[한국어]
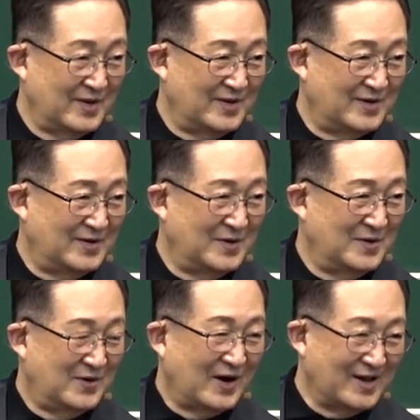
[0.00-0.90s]
이제
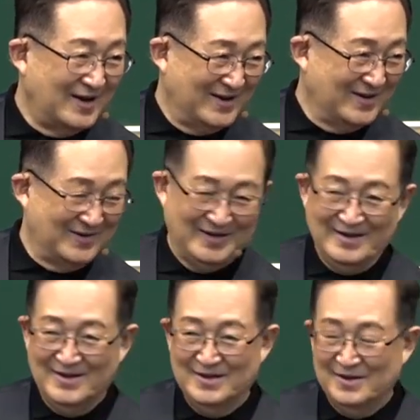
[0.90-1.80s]
확인하는 거예요.
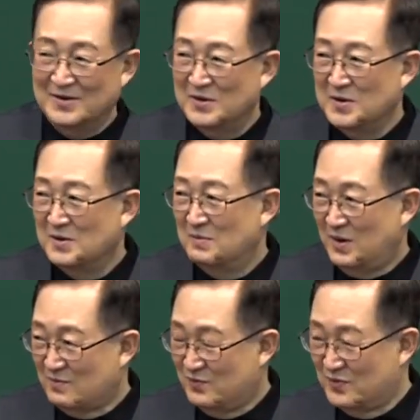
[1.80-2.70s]
100%
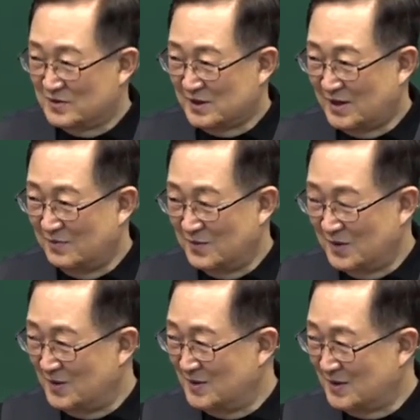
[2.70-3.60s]
예? 사람
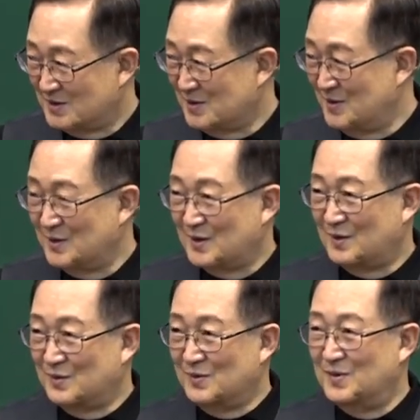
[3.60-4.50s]

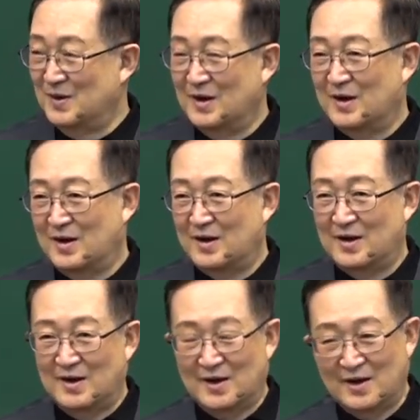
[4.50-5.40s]
되셨는데도
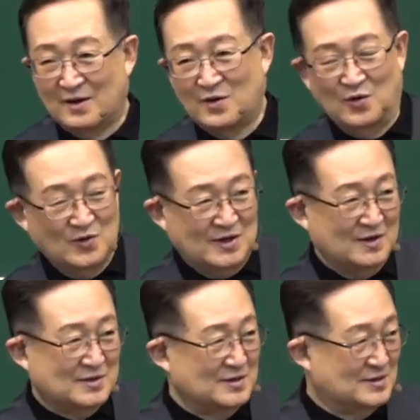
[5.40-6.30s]

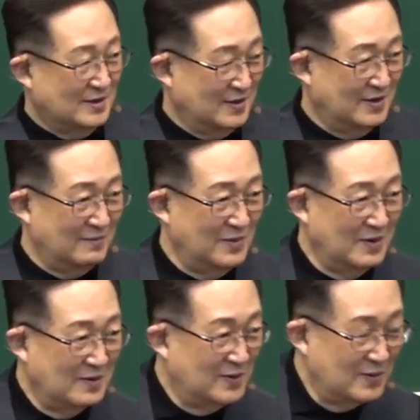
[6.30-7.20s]
교장
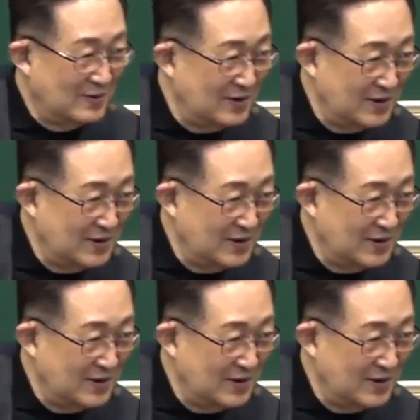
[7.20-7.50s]
선생님인 거를